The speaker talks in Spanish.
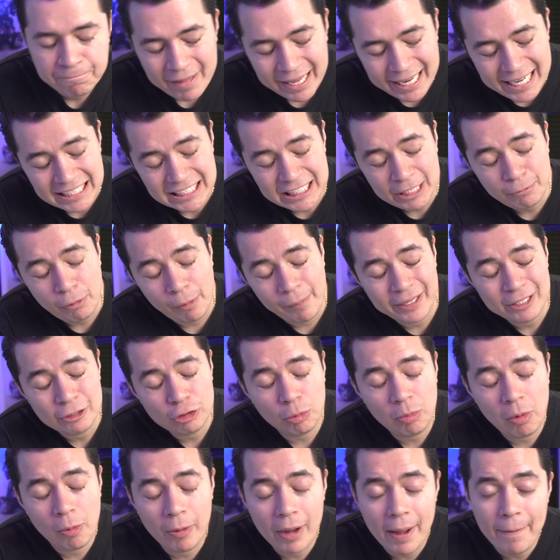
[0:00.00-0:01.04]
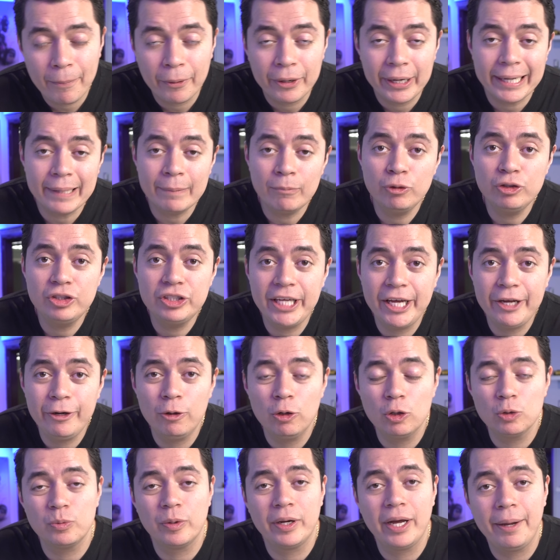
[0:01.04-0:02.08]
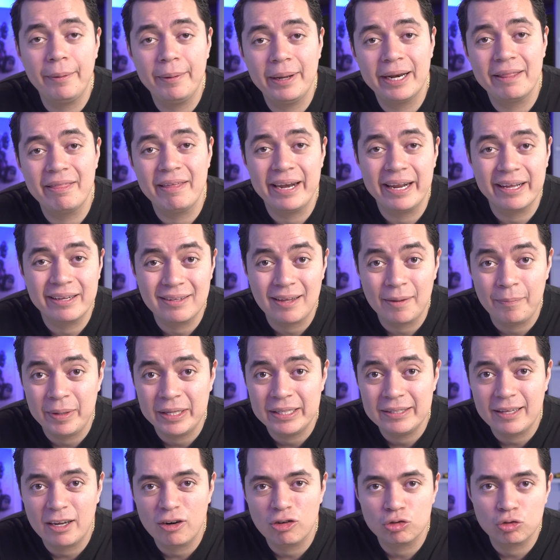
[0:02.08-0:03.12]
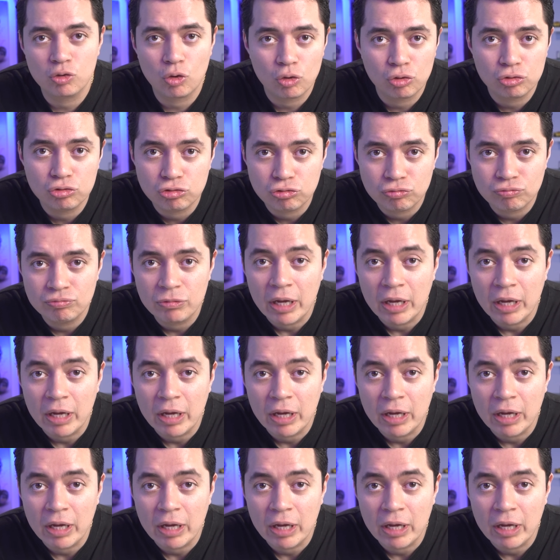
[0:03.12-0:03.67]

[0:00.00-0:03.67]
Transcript: En este momento me voy a poner muy serio y los voy a ver directamente a los ojos.